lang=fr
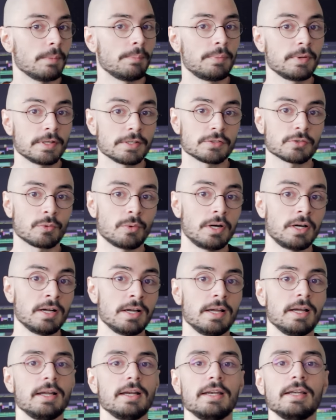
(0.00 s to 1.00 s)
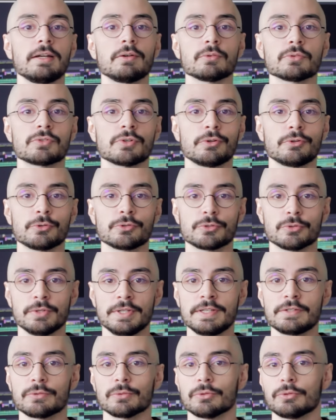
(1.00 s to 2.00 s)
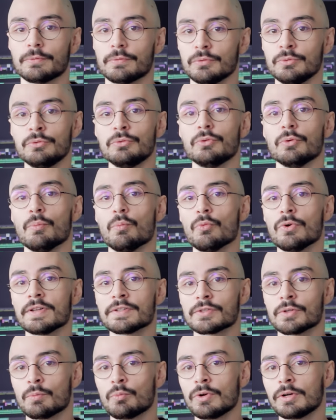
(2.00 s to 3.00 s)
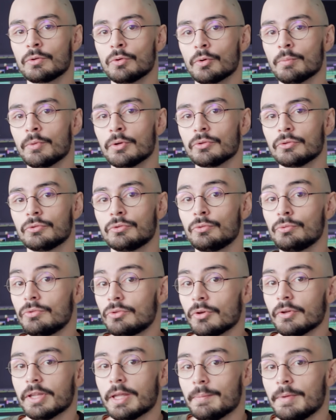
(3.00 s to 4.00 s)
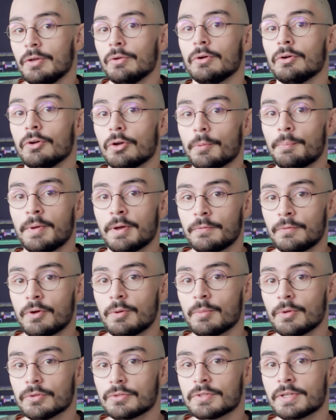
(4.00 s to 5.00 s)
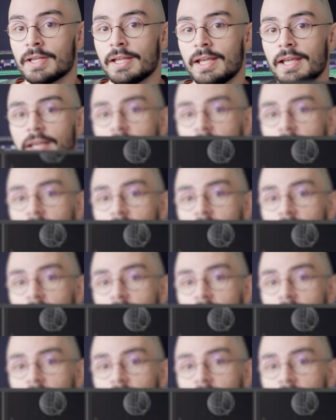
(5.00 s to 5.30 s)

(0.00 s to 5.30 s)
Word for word: la PS3, les consoles de Sony sont devenues de moins en moins gourmandes tout en améliorant leur performance,